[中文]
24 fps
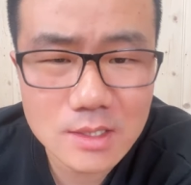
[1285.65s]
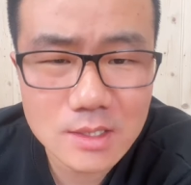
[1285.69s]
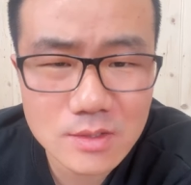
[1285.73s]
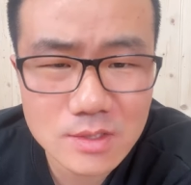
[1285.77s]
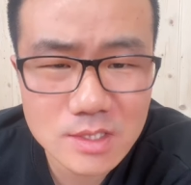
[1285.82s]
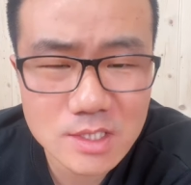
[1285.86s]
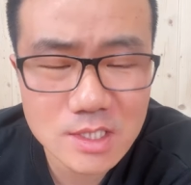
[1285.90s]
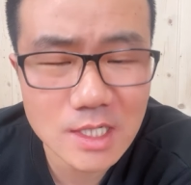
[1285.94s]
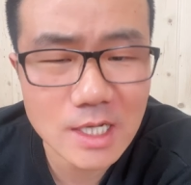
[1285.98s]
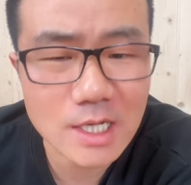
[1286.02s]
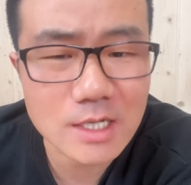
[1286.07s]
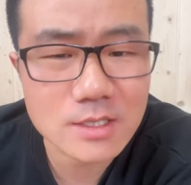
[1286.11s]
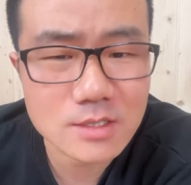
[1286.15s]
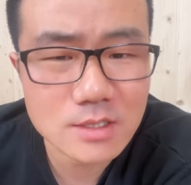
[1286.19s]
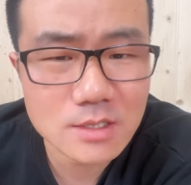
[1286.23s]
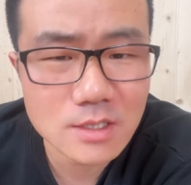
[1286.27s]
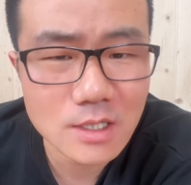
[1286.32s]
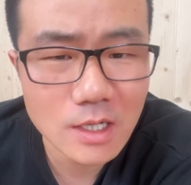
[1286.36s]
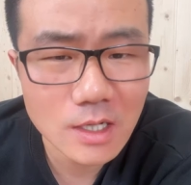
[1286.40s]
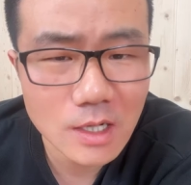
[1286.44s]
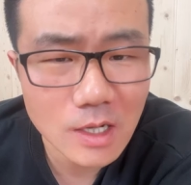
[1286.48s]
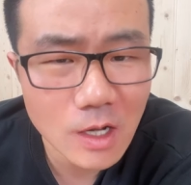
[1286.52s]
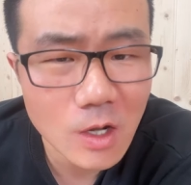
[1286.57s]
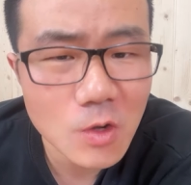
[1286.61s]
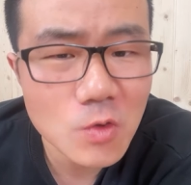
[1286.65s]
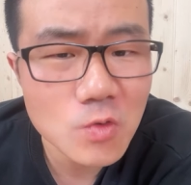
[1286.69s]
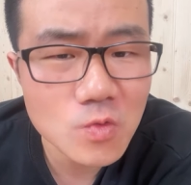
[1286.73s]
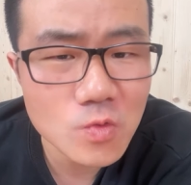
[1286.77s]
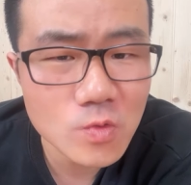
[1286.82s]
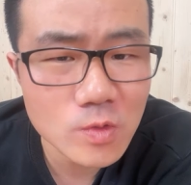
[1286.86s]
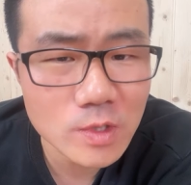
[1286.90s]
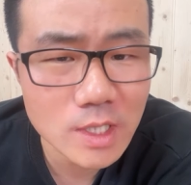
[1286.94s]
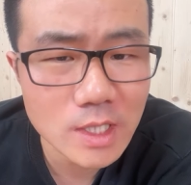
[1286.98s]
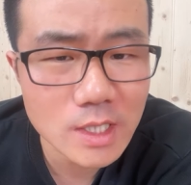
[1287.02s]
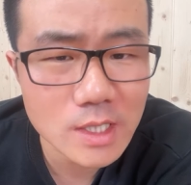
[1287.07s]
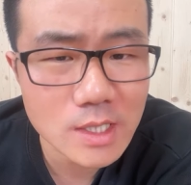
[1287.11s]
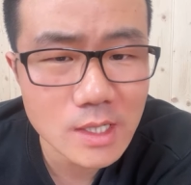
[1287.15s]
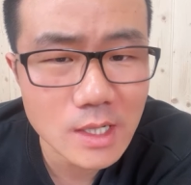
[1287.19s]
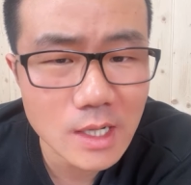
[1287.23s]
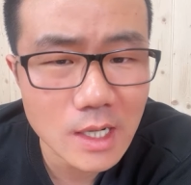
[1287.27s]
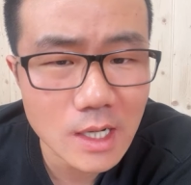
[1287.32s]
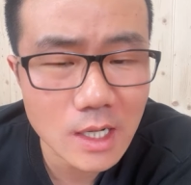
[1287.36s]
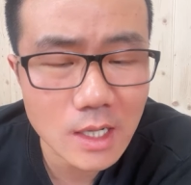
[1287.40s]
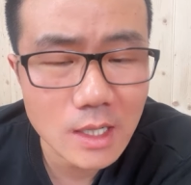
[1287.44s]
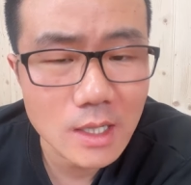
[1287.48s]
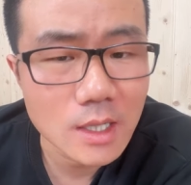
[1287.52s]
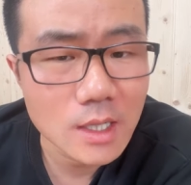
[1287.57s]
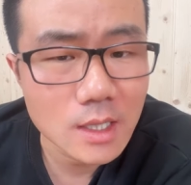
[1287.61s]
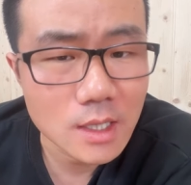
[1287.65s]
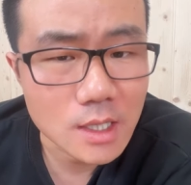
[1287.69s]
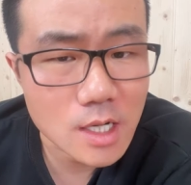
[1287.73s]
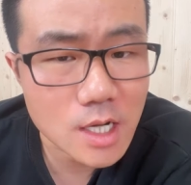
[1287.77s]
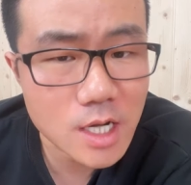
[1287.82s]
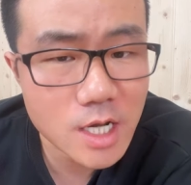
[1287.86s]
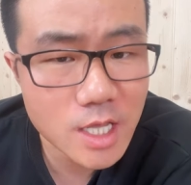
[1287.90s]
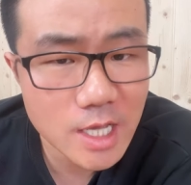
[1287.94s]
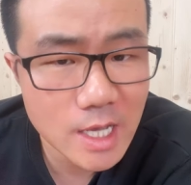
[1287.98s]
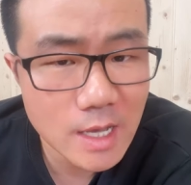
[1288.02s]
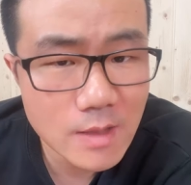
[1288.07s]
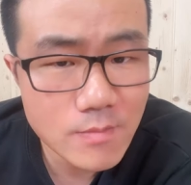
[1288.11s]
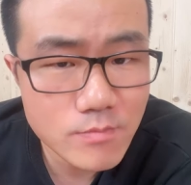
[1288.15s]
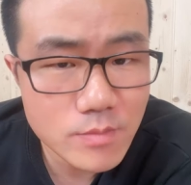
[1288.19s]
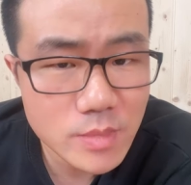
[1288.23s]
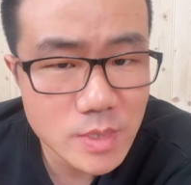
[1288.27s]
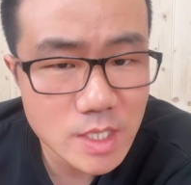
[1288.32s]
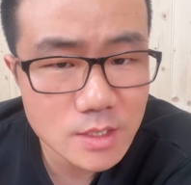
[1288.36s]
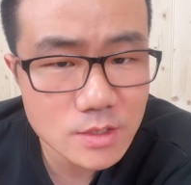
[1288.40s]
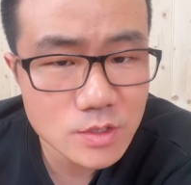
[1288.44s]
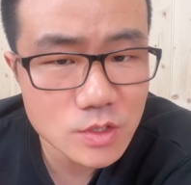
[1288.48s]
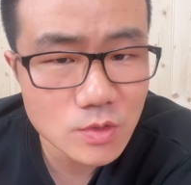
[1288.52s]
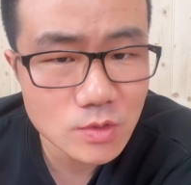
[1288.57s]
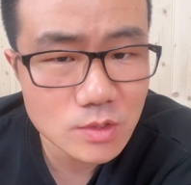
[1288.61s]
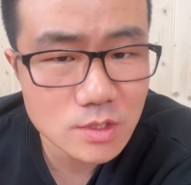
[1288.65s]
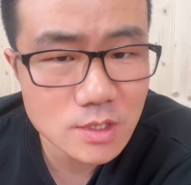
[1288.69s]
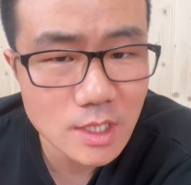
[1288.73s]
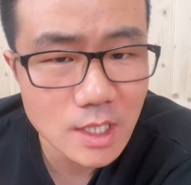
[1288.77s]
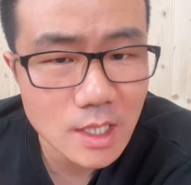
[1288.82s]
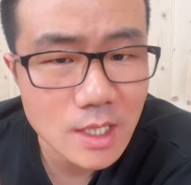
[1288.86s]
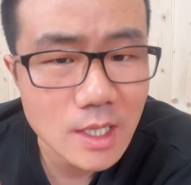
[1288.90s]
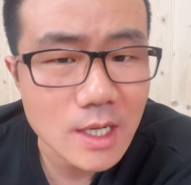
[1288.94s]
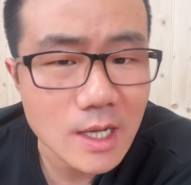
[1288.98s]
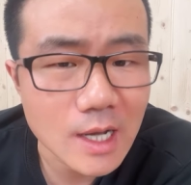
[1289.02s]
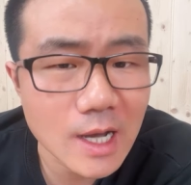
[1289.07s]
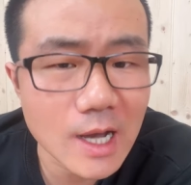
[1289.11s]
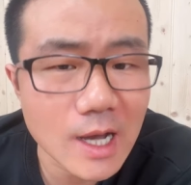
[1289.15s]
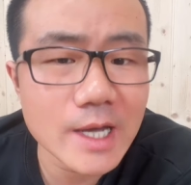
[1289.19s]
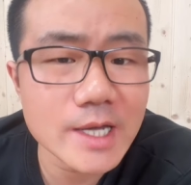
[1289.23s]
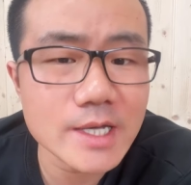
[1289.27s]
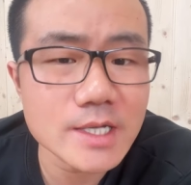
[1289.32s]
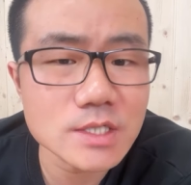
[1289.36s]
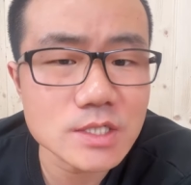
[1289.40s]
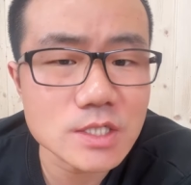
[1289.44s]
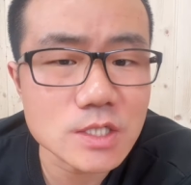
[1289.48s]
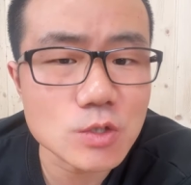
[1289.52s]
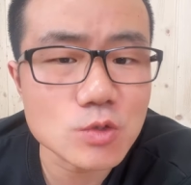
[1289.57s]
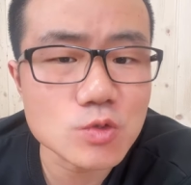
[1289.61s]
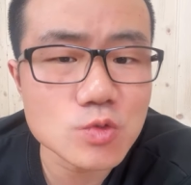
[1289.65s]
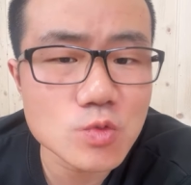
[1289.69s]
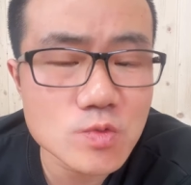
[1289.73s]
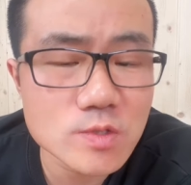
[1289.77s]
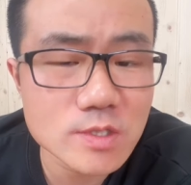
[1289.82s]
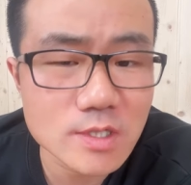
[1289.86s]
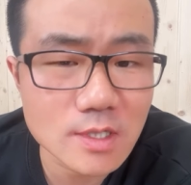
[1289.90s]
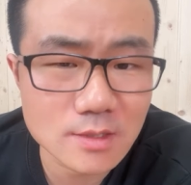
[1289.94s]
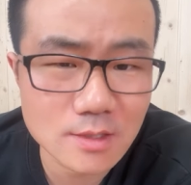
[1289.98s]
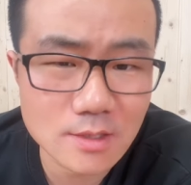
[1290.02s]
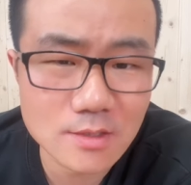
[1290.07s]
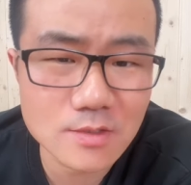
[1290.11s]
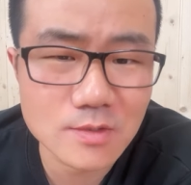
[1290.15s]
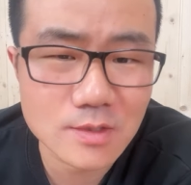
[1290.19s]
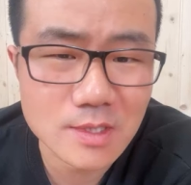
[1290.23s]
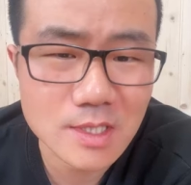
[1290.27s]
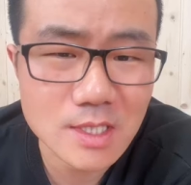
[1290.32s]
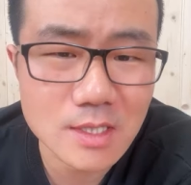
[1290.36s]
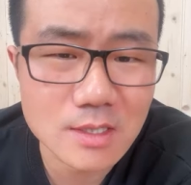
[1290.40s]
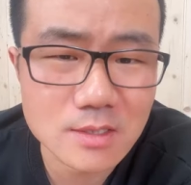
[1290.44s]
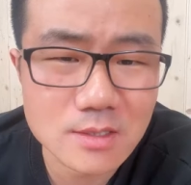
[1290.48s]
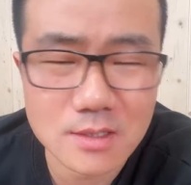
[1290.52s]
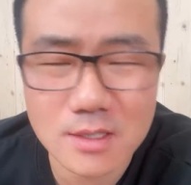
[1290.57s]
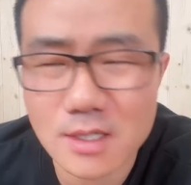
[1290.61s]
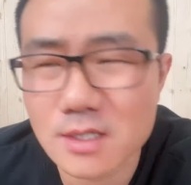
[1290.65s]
就简直毫无这个怜悯，就是爱惜众生的这种意思。